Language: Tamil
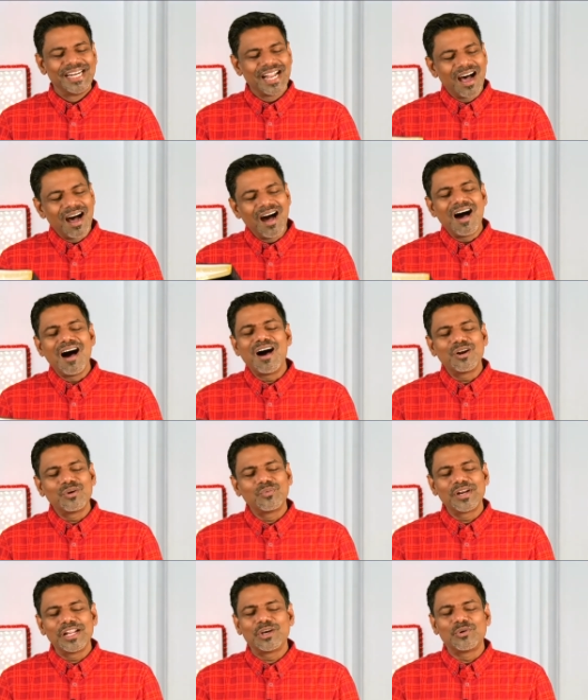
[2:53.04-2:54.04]
நான்
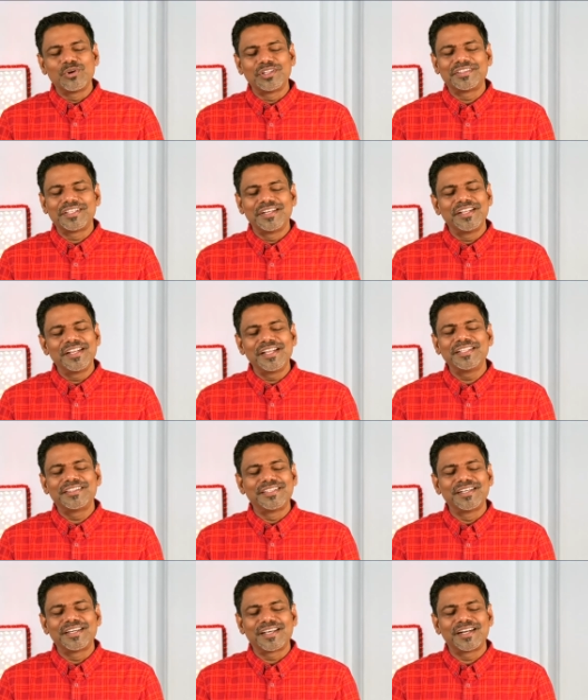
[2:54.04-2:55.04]
உன்னை குறித்து
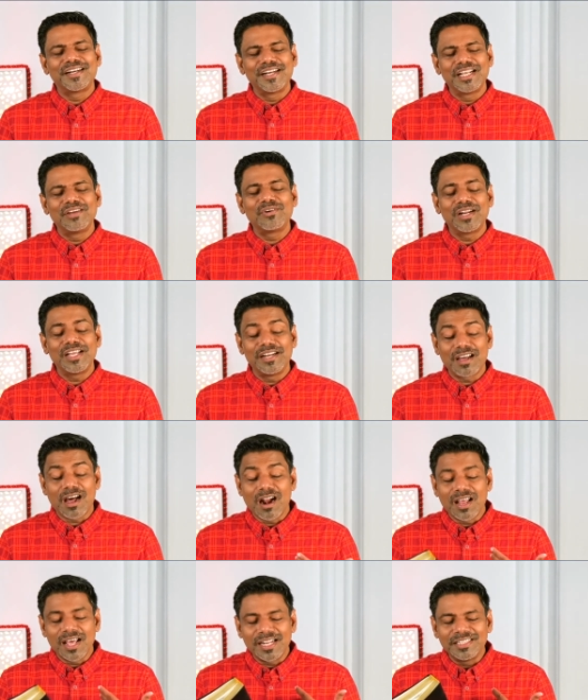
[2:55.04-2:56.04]
நினைத்திருக்கிற நினைவுகளை
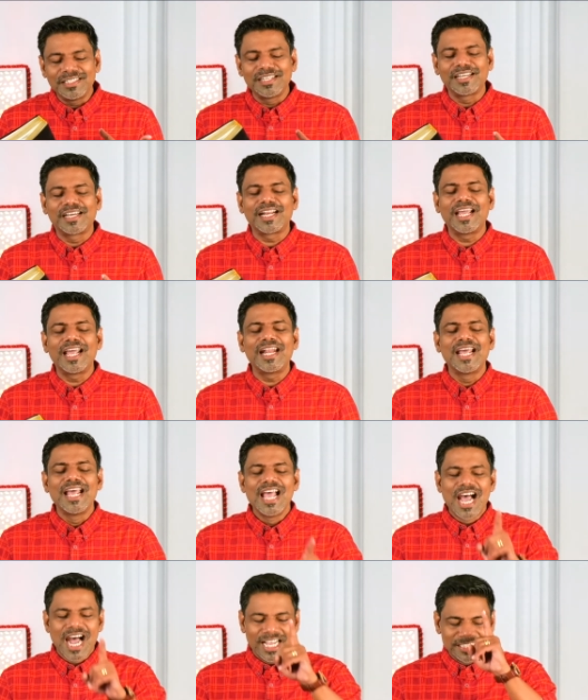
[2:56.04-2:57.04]
நான் அறிந்திருக்கிறேன்
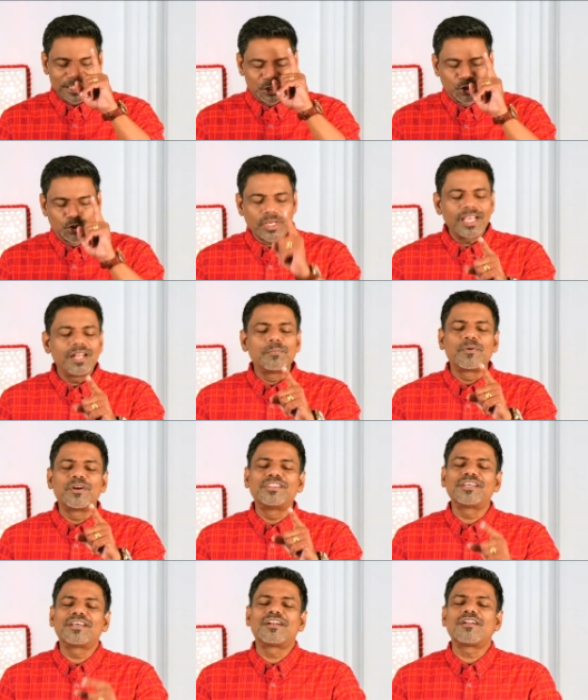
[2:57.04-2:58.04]
அதை
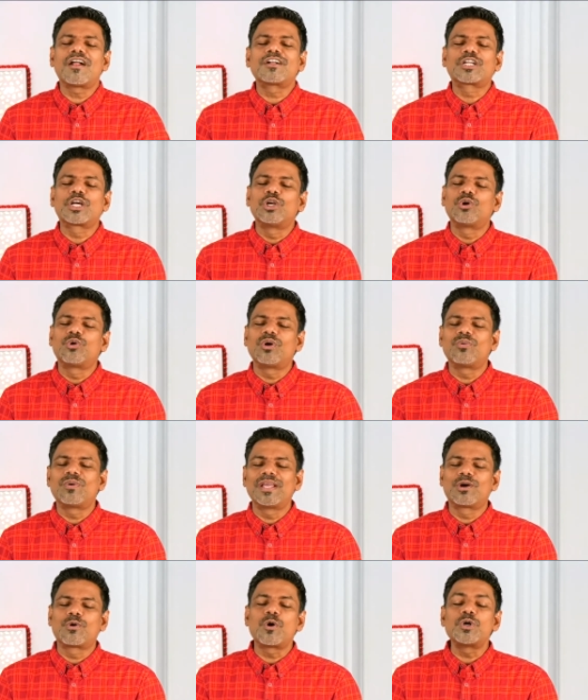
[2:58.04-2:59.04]
செயல்படுத்துகிற நாட்களுக்குள்ள
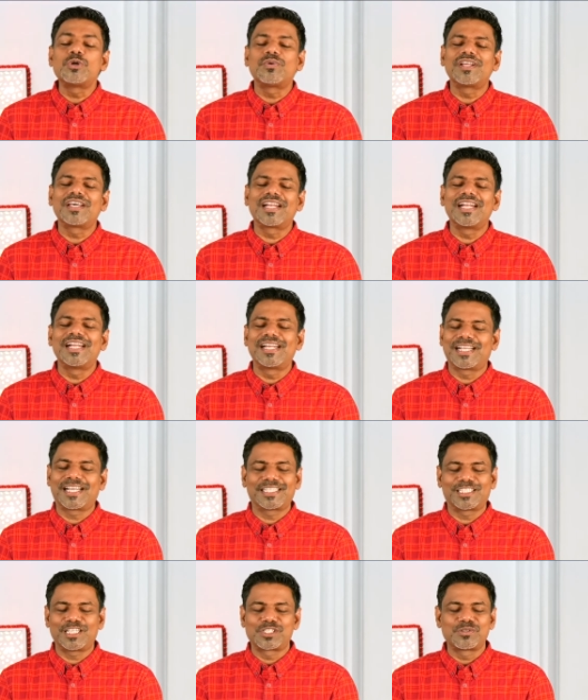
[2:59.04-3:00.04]
உன்னை கொண்டு வருகிறேன் என்று
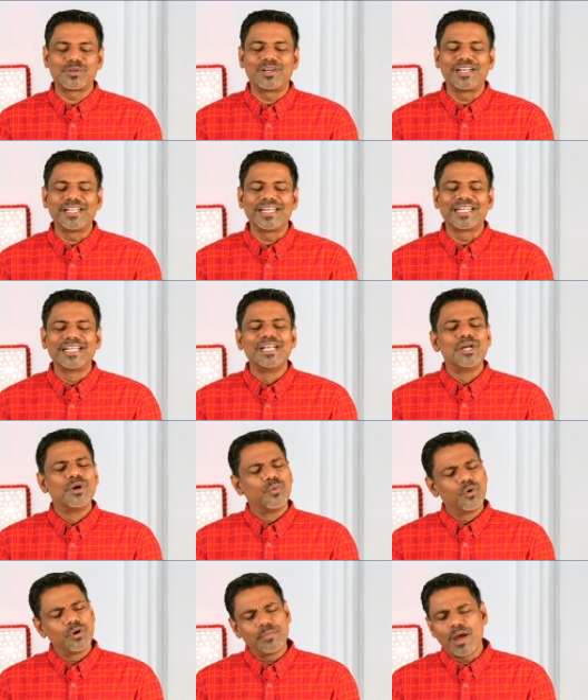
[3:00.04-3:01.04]
கத்தர் சொல்றீர்
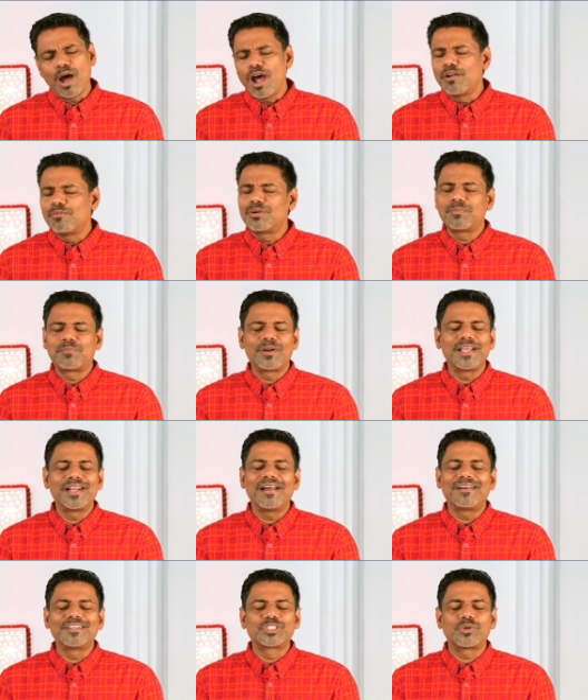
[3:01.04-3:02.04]
உண்மையாக உடைய
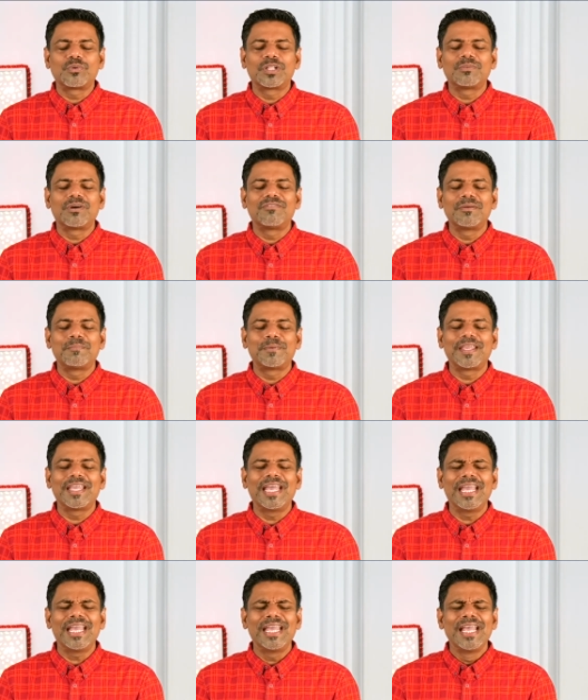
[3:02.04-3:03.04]
பிள்ளைகளை ஆசீர்வாதமா
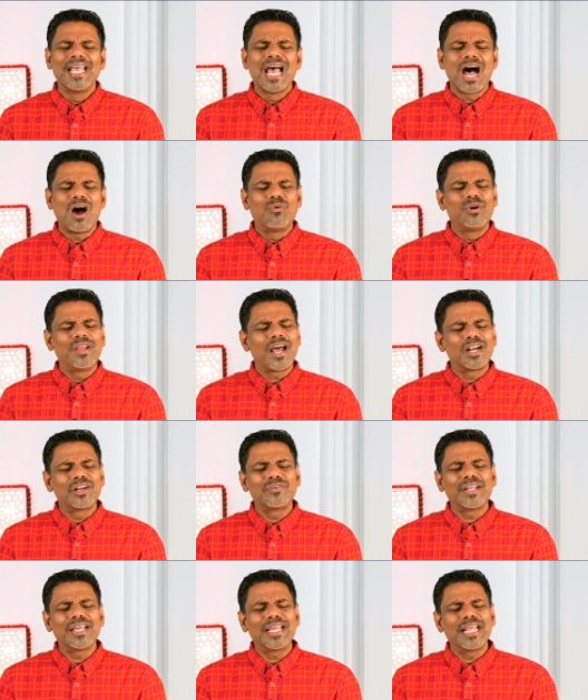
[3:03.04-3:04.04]
வைப்பீங்க அவருடைய
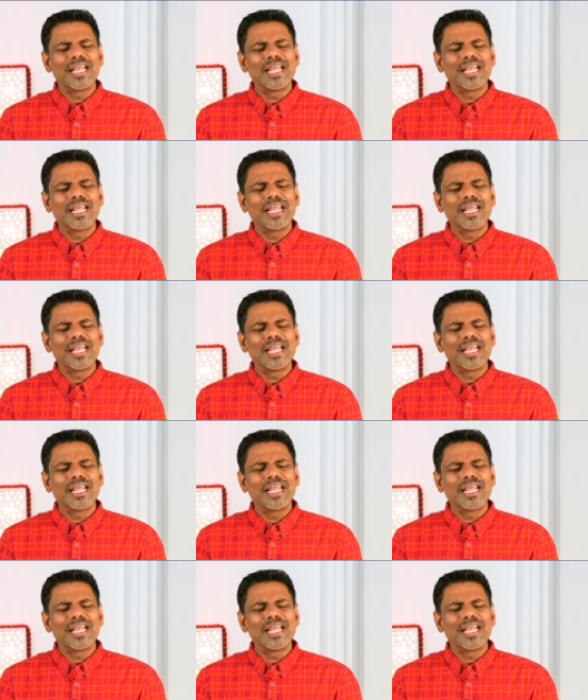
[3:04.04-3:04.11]
ஆண்டவரே